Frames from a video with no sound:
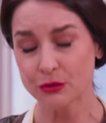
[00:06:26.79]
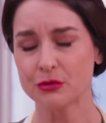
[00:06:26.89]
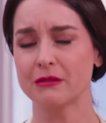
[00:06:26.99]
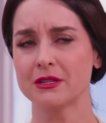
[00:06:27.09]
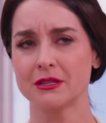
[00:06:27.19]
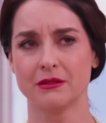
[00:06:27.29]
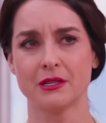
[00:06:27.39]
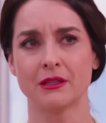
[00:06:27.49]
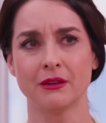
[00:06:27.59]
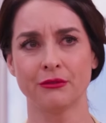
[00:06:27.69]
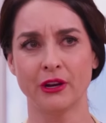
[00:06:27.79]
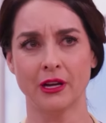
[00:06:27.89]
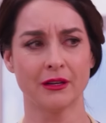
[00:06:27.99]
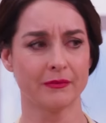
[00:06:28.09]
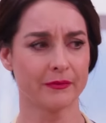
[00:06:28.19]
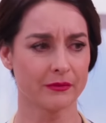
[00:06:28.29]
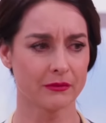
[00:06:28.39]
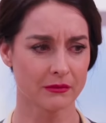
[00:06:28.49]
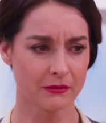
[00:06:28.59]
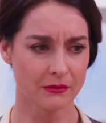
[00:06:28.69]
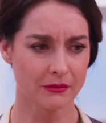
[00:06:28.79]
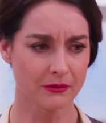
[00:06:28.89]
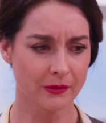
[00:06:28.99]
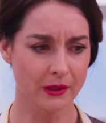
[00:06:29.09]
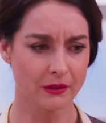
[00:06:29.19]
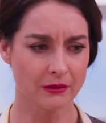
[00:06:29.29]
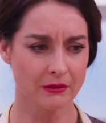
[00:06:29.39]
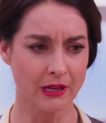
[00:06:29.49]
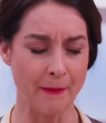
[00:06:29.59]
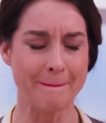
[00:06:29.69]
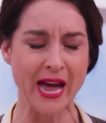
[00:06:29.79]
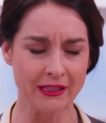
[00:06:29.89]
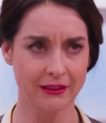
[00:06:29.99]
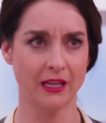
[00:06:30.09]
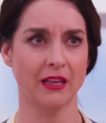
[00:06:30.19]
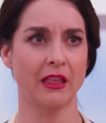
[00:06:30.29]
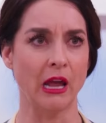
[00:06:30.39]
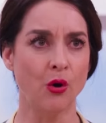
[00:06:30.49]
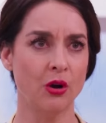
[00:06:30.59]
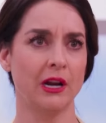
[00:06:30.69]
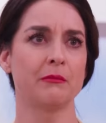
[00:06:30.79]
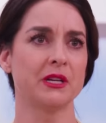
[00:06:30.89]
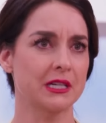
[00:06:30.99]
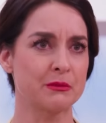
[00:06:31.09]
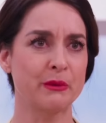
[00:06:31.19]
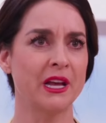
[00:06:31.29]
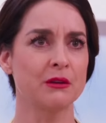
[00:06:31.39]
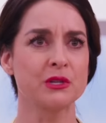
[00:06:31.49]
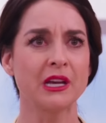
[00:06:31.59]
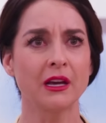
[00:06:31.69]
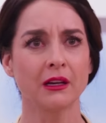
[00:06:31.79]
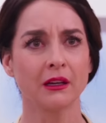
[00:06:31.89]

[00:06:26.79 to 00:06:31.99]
¿Tú sabes si Vicente fue amante de Olga mientras vivía Lucía?